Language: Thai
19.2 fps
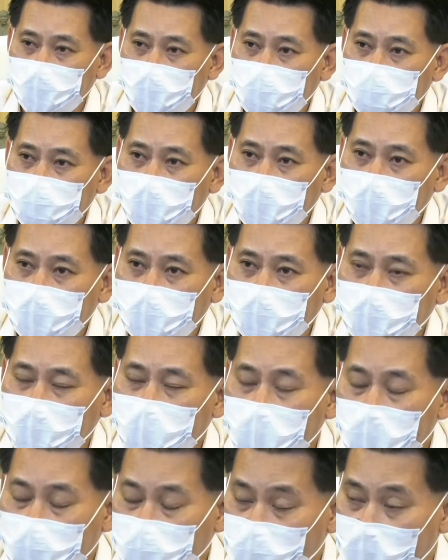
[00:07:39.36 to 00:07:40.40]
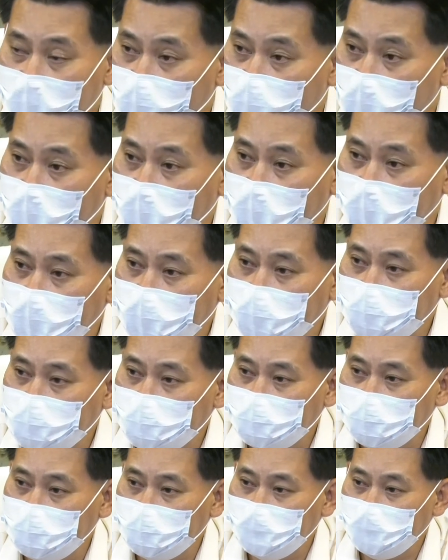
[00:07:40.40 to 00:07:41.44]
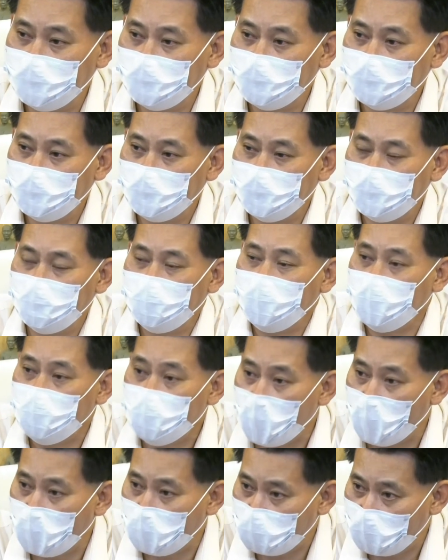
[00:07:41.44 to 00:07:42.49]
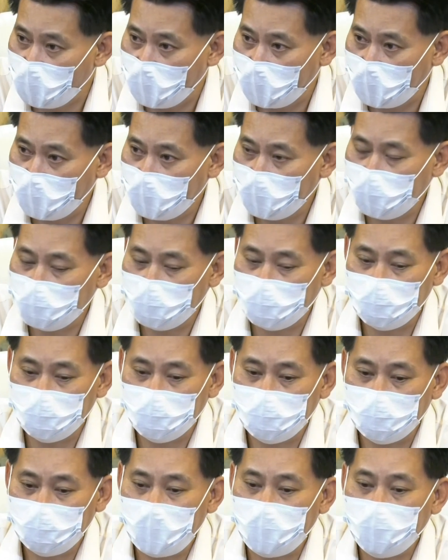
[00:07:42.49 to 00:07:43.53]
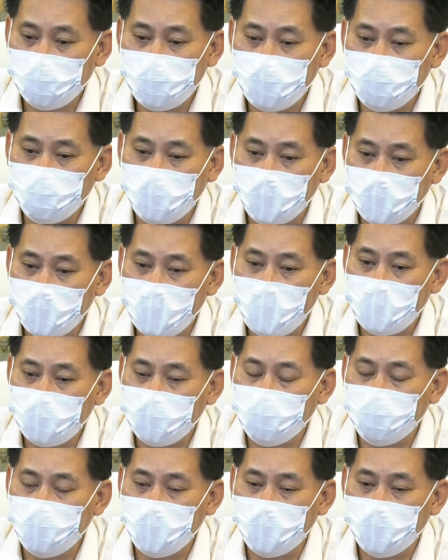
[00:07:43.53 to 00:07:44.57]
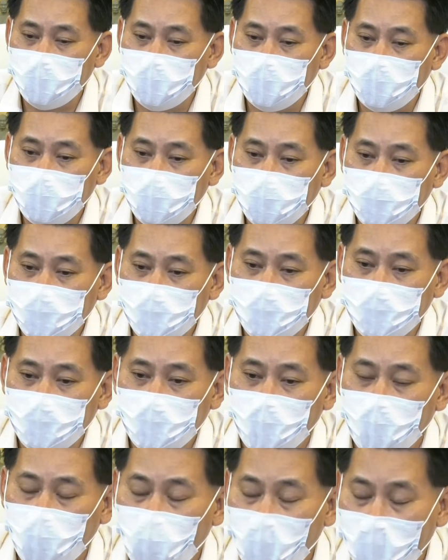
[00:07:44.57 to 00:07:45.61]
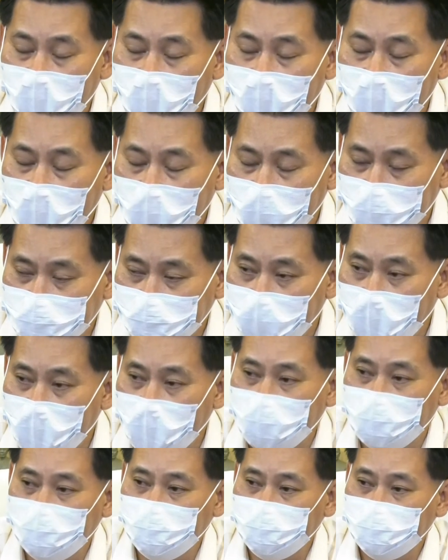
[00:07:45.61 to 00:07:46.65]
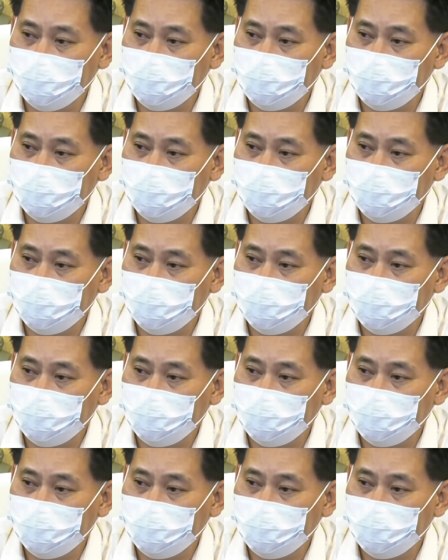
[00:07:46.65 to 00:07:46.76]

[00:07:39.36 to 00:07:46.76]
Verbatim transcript: แล้วก็คาดหวังว่าหรือบอกว่าแต่จริงๆมันน่าจะเป็นวาระแห่งชาติ